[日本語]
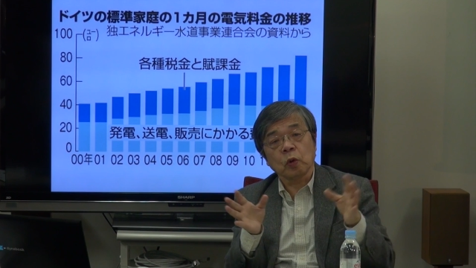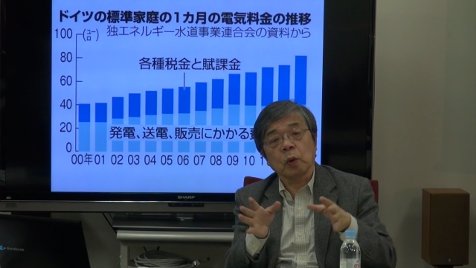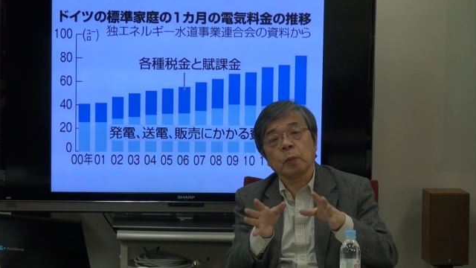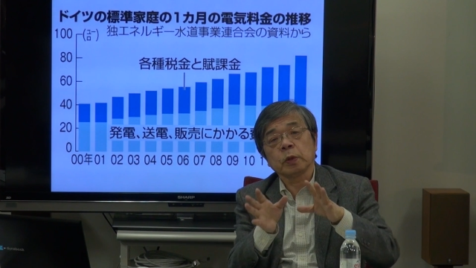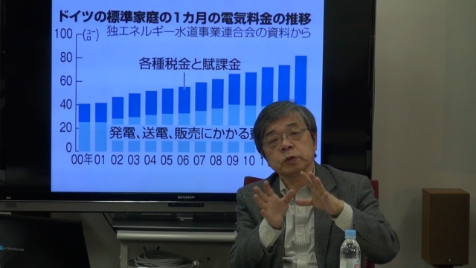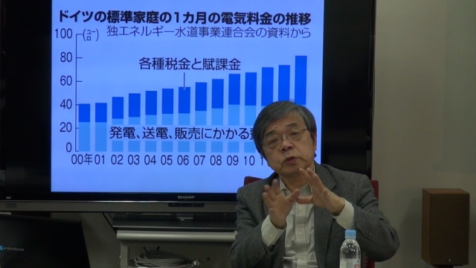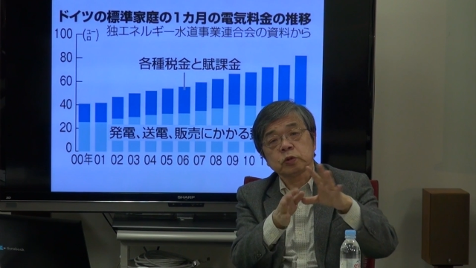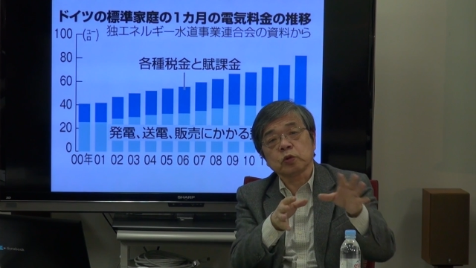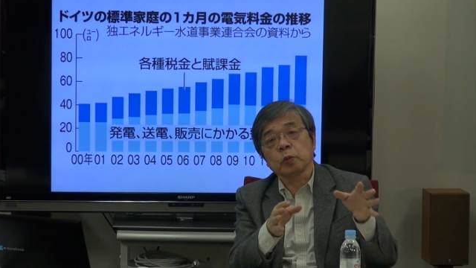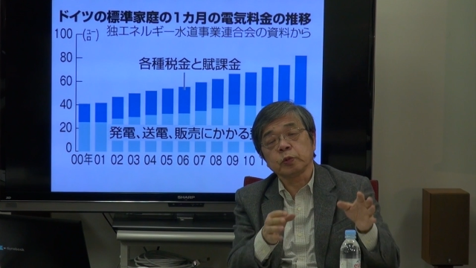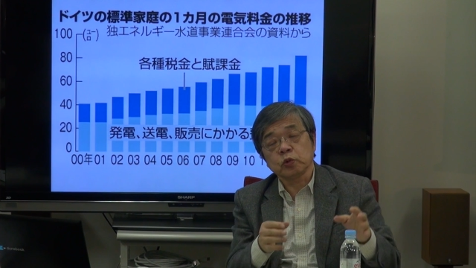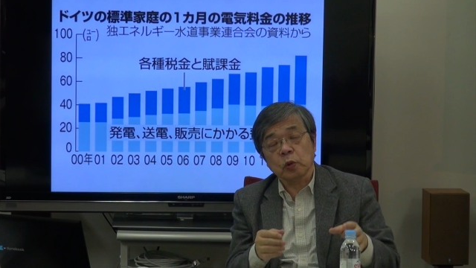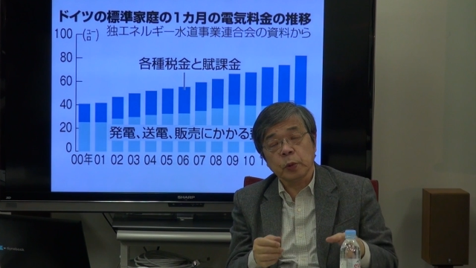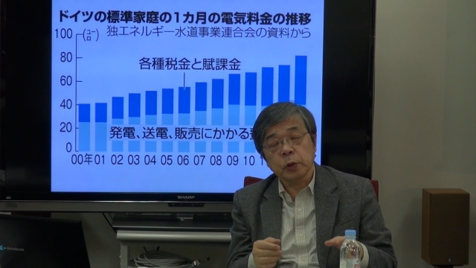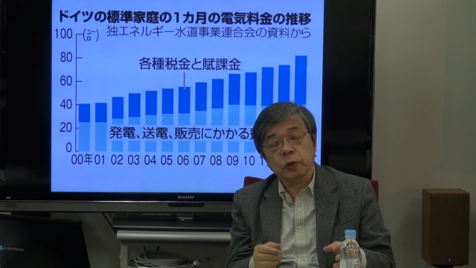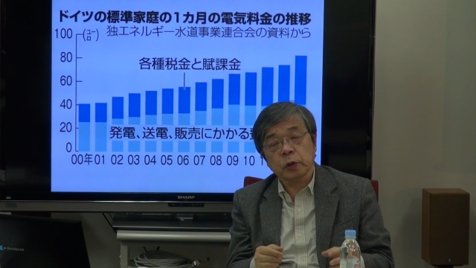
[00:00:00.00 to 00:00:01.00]
このままずっと
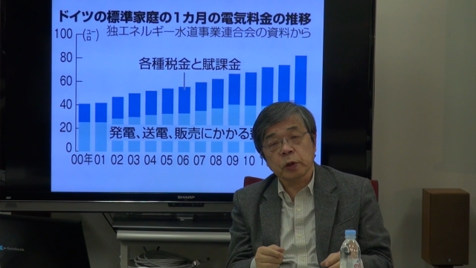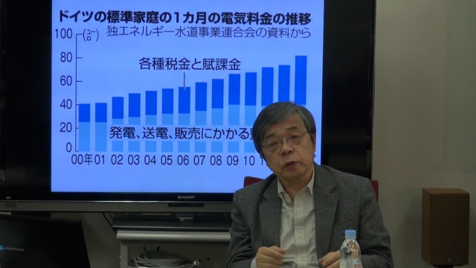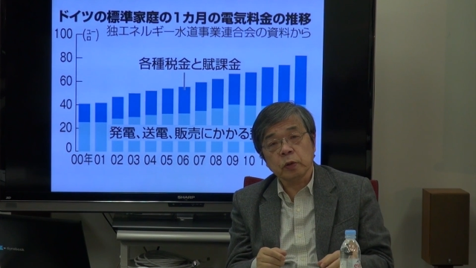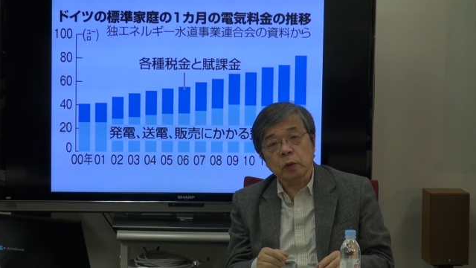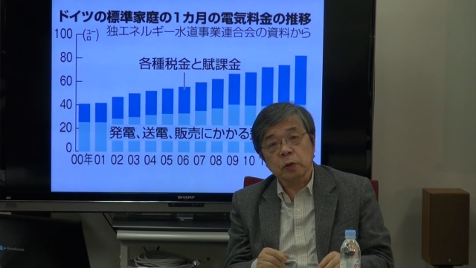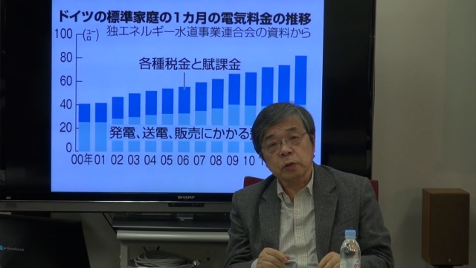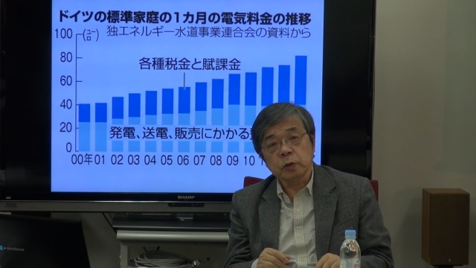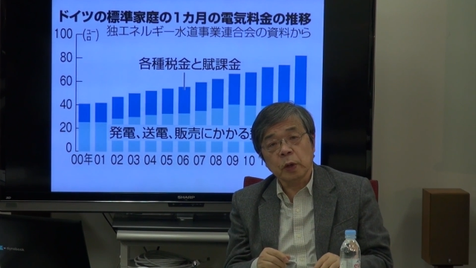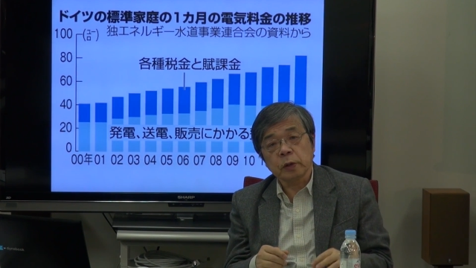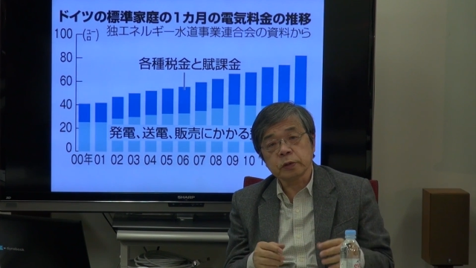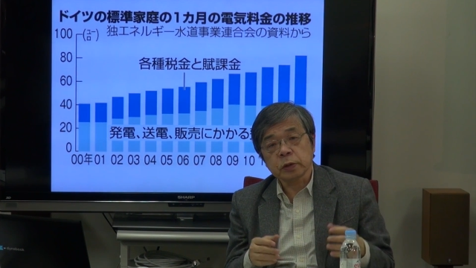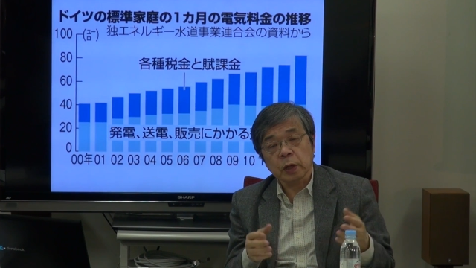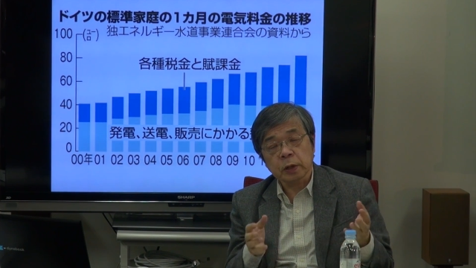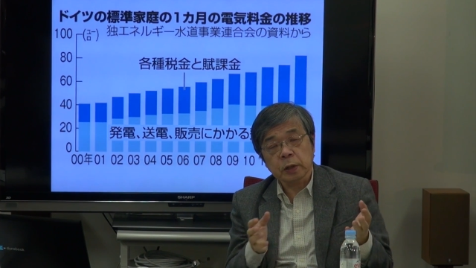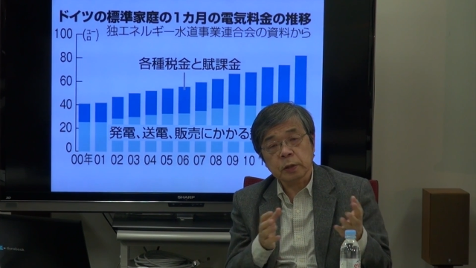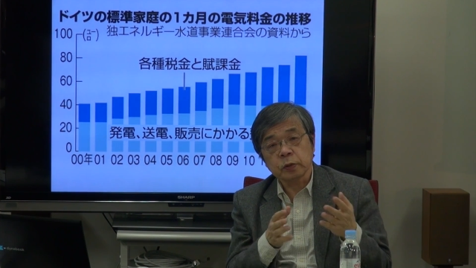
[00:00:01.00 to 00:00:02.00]
止めとけと、いわゆる
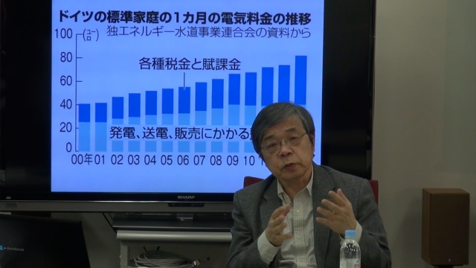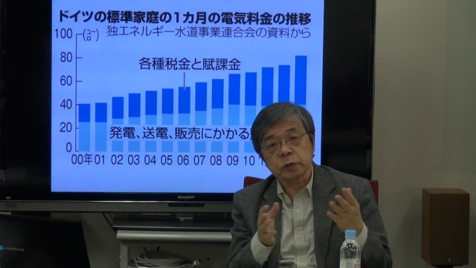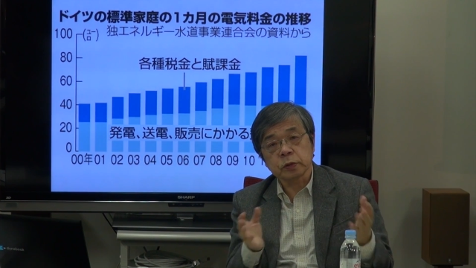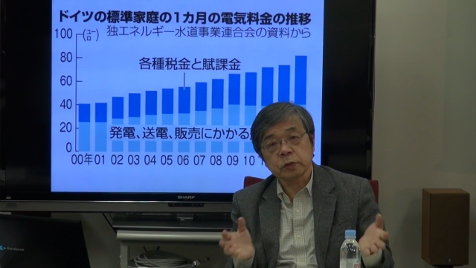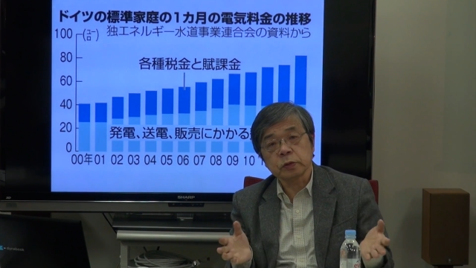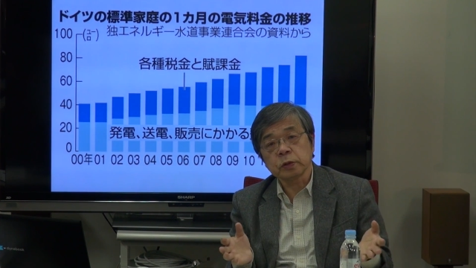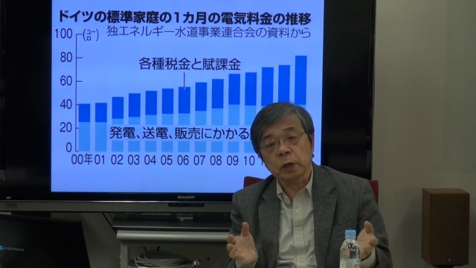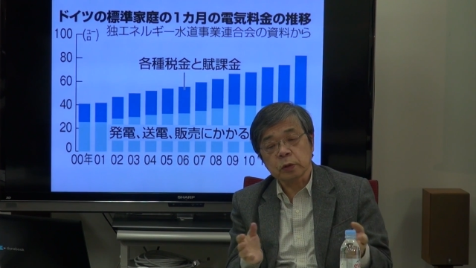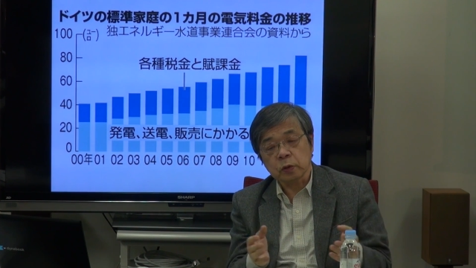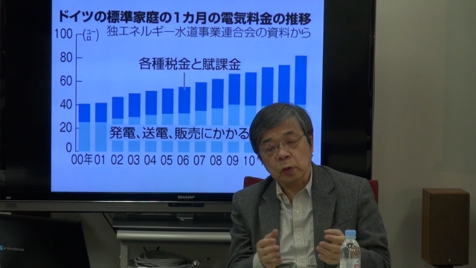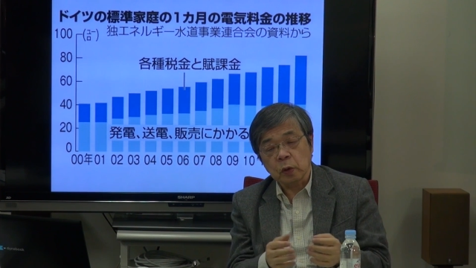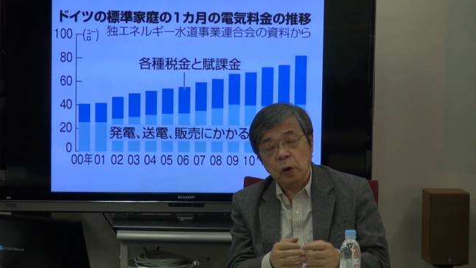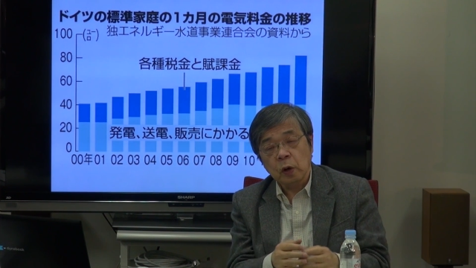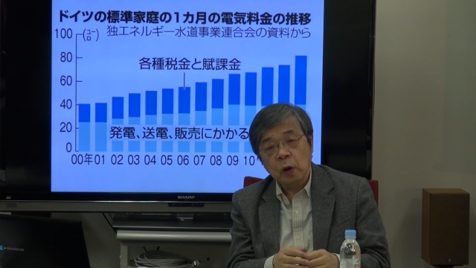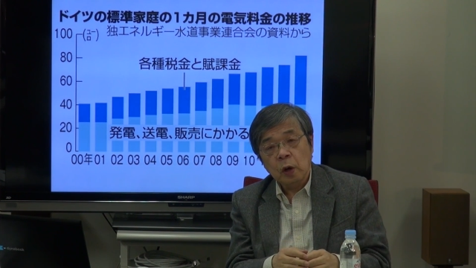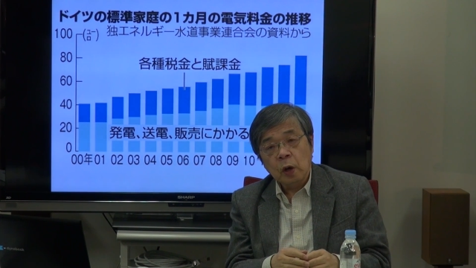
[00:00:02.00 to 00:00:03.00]
再稼働するなと